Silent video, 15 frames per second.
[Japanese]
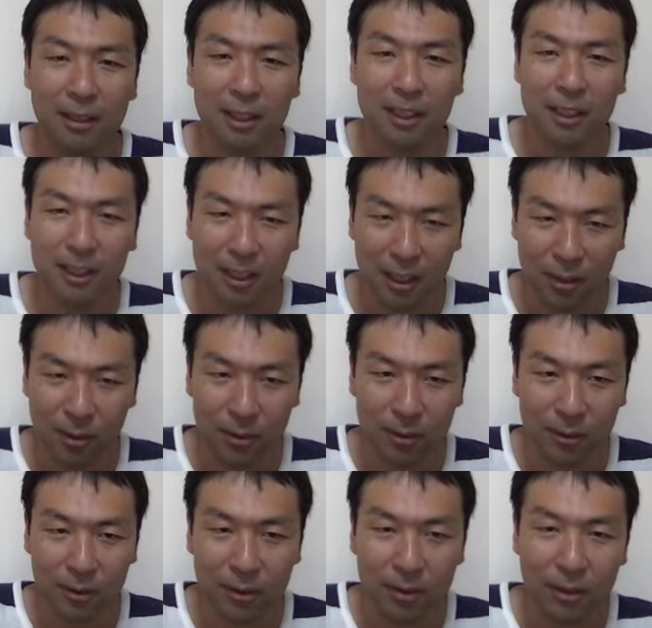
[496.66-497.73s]
老舗の
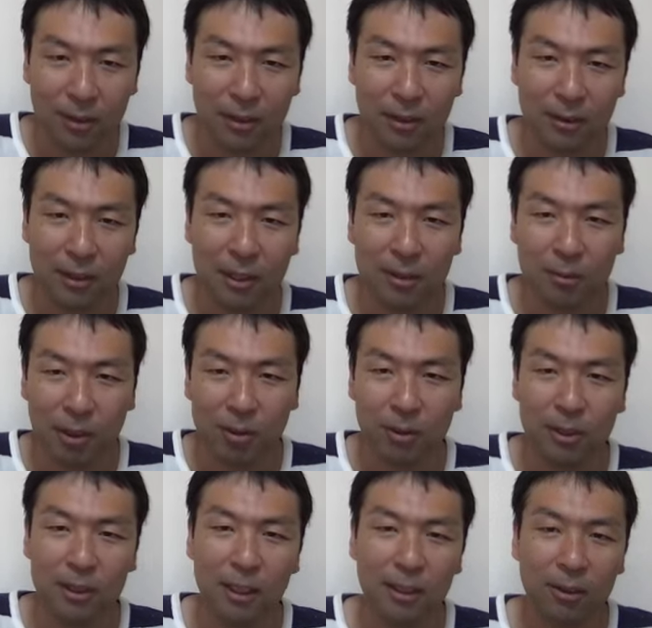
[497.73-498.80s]
だるま
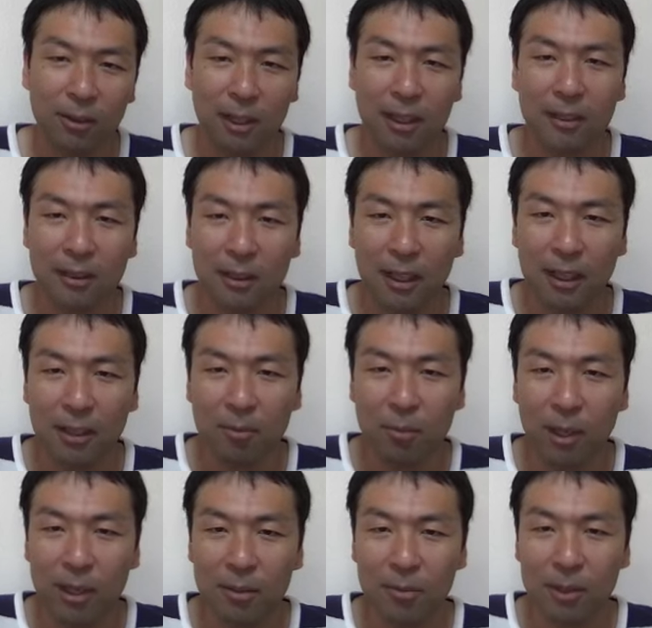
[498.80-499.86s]
コインさんとかですねいっ
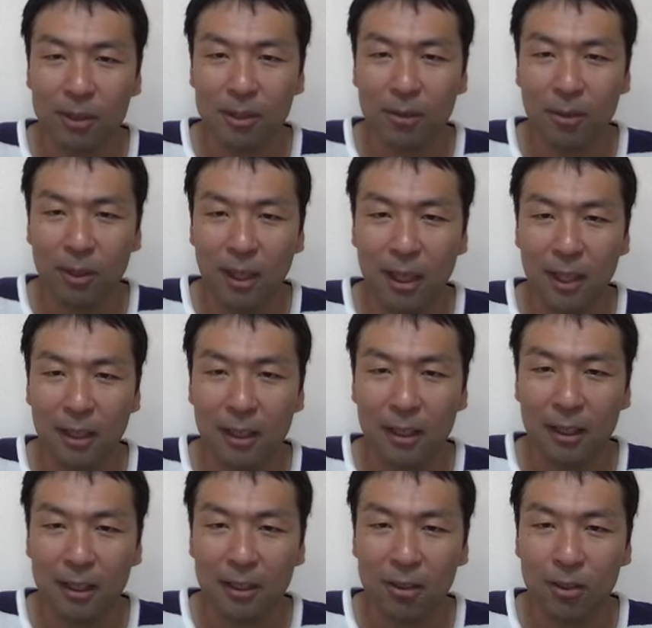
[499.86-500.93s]
ぱいありますので、
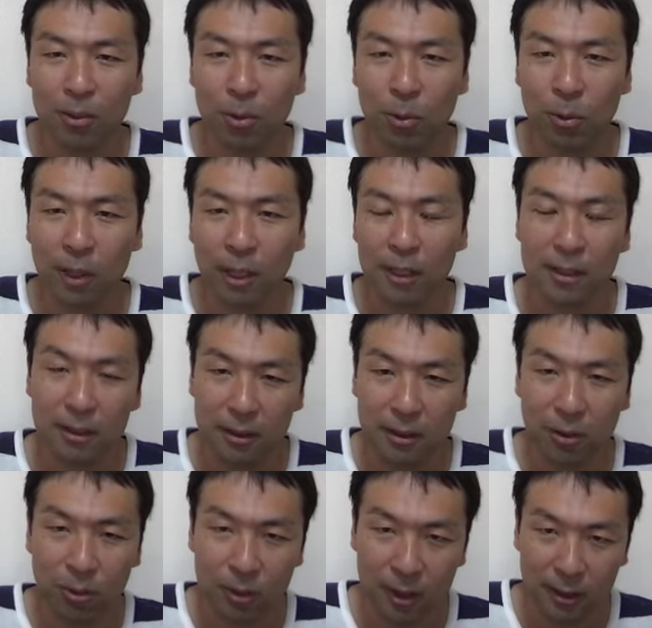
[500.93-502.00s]
えー、有料な
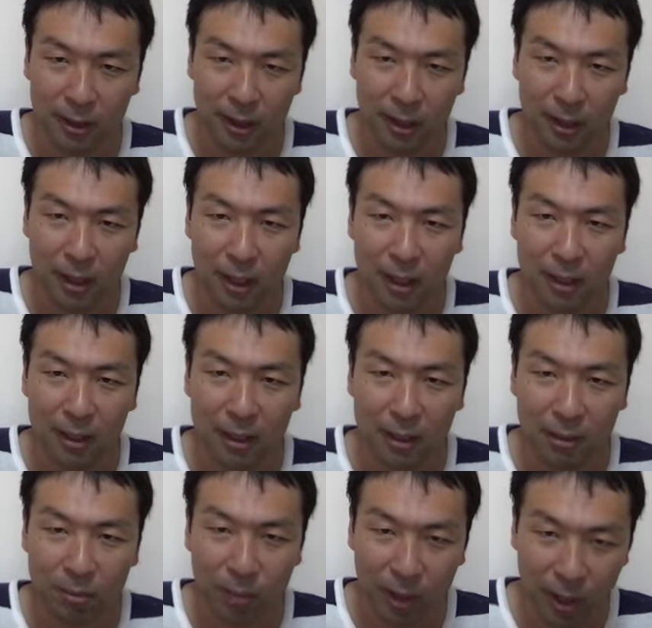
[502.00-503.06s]
業者さんが
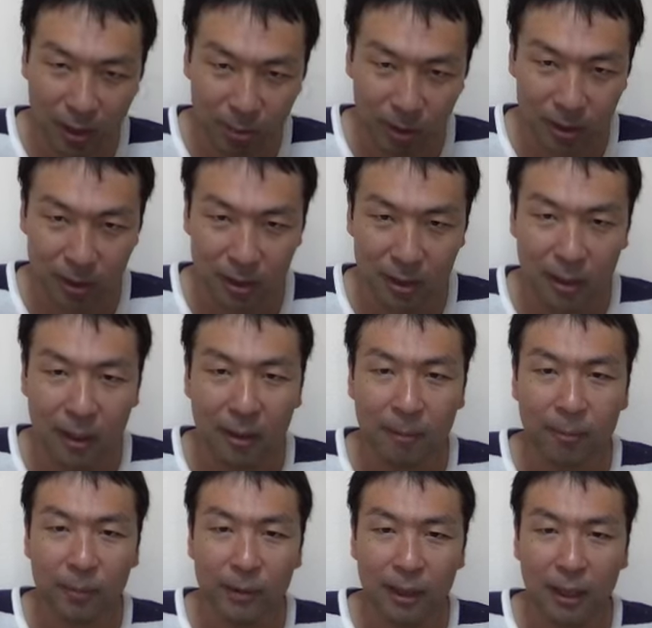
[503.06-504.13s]
いっぱいあります
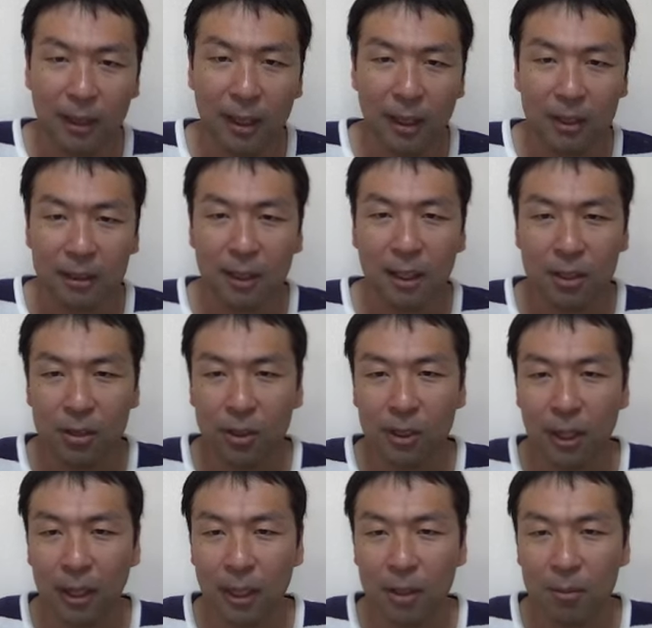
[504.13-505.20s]
ただ最初は
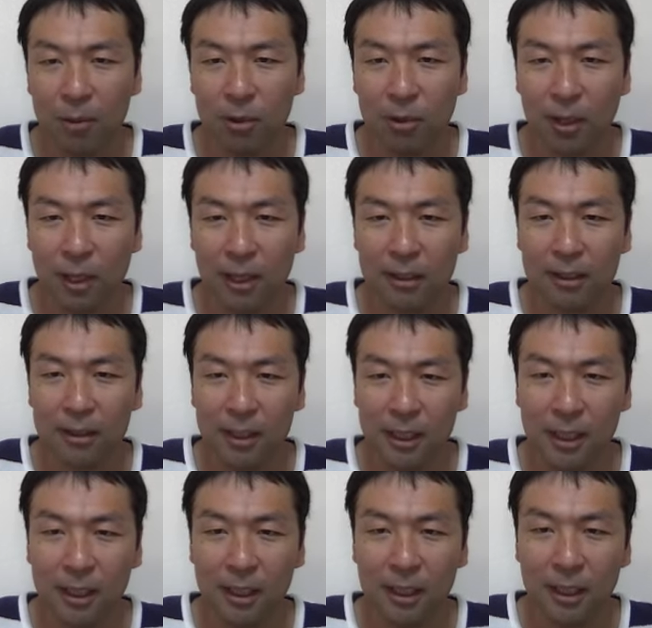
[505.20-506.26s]
高いものを買わず
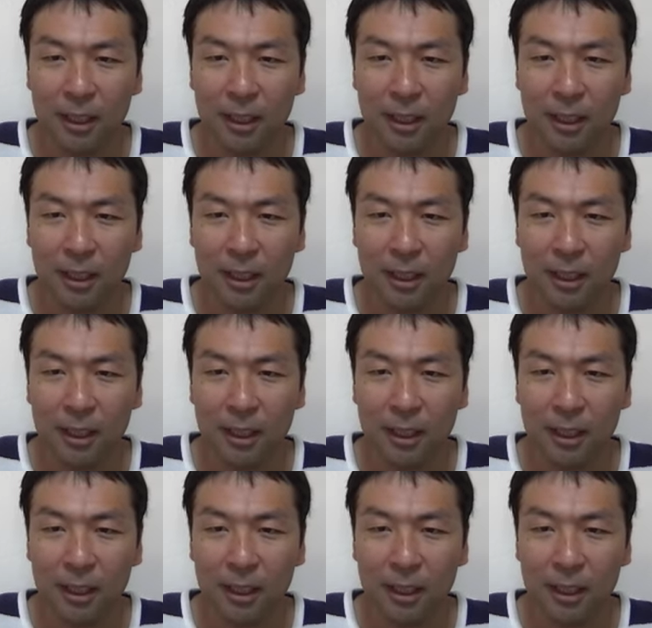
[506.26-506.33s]
に